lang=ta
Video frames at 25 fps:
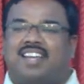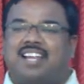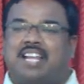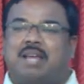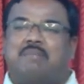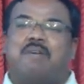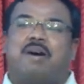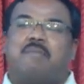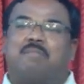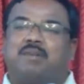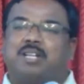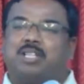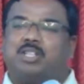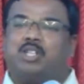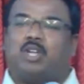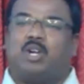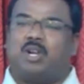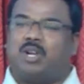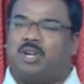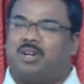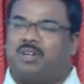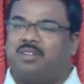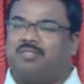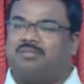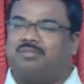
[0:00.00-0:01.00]
நம்ம அப்படி
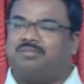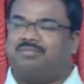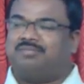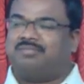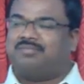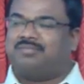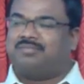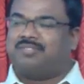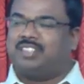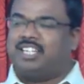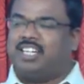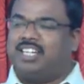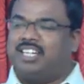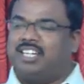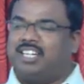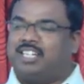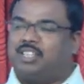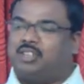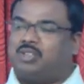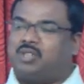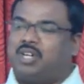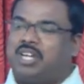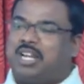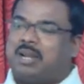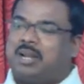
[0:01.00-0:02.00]
சொல்றோம்
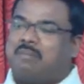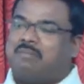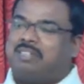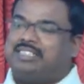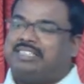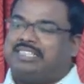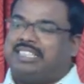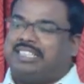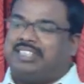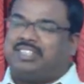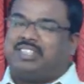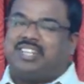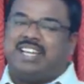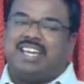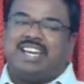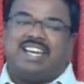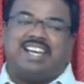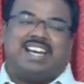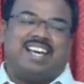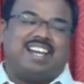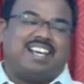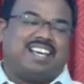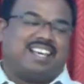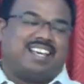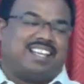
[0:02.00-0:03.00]
ஸோ நம்ம சித்தம்
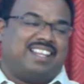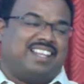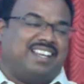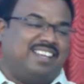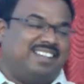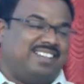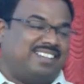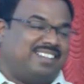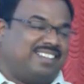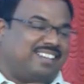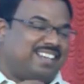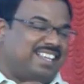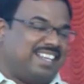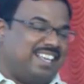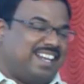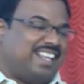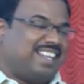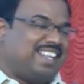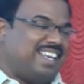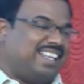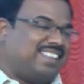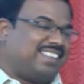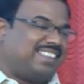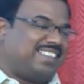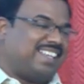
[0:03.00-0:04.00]
எங்க இருக்குது
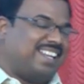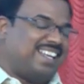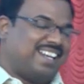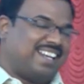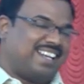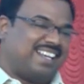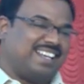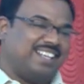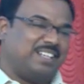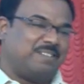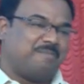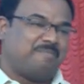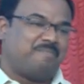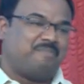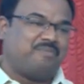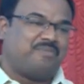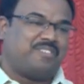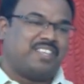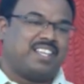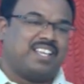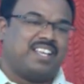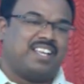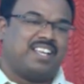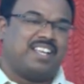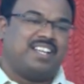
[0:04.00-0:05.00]
இருதயத்தில் இருக்கு
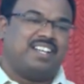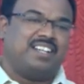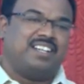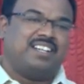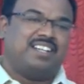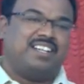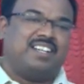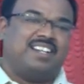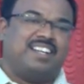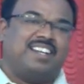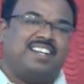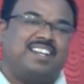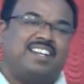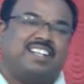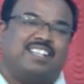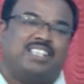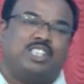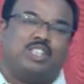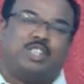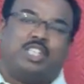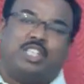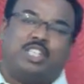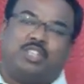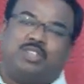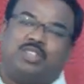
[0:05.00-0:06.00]

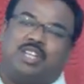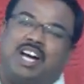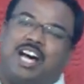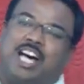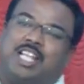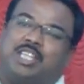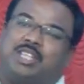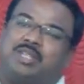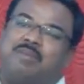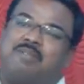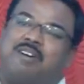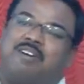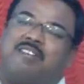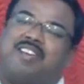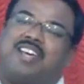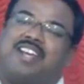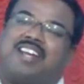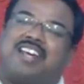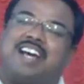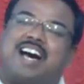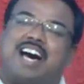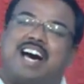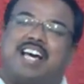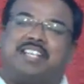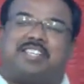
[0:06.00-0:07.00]
சித்தம் ஆத்மாவில்
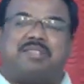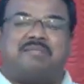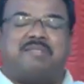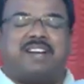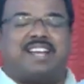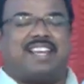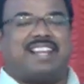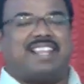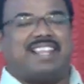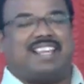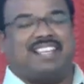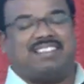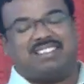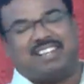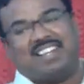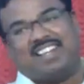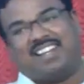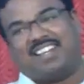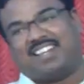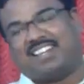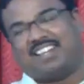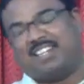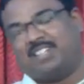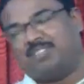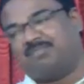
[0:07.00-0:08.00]
இருக்கு ஆத்மா இருதயத்துல
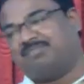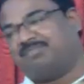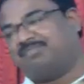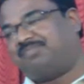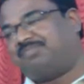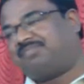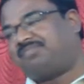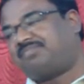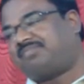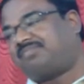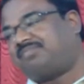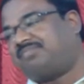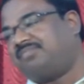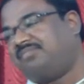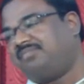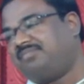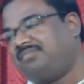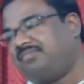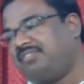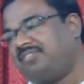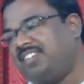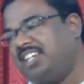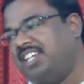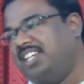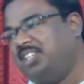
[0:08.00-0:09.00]
இருக்கு
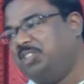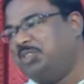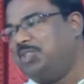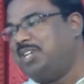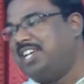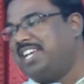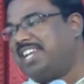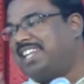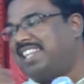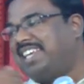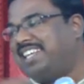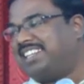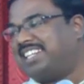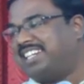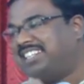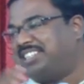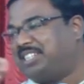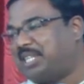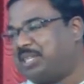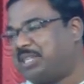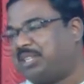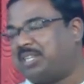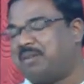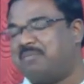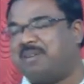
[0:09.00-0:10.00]
ஸோ
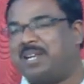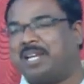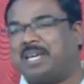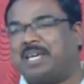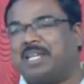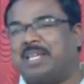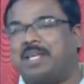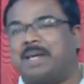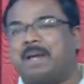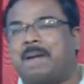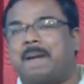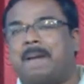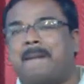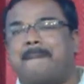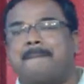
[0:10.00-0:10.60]
இருதயத்தில் சித்தம் இருக்குது